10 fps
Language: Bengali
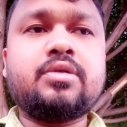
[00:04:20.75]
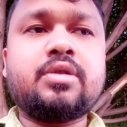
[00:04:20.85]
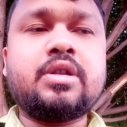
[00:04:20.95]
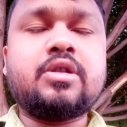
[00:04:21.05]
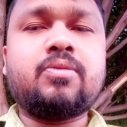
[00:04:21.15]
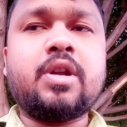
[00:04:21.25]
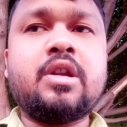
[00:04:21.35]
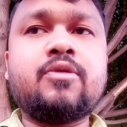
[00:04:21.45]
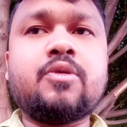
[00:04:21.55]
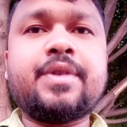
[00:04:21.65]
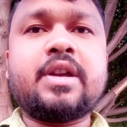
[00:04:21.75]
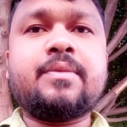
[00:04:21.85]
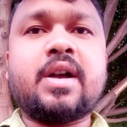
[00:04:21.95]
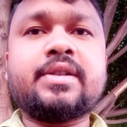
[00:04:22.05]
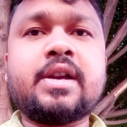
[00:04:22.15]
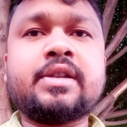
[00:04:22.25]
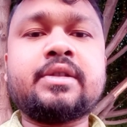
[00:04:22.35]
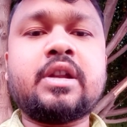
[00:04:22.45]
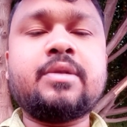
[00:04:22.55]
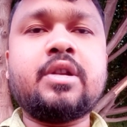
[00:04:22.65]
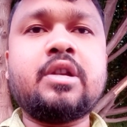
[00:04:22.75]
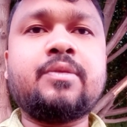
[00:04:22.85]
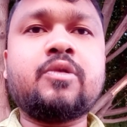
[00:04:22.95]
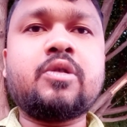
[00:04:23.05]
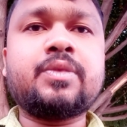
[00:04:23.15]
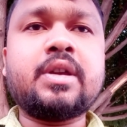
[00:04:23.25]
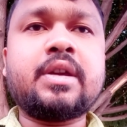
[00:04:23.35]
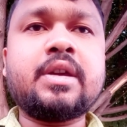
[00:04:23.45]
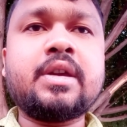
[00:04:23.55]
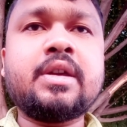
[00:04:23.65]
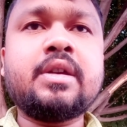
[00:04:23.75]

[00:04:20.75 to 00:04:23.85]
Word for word: যদি ভেল্লিপুরম থেকে বাসে আসেন তাহলে ভেল্লিপুরম থেকে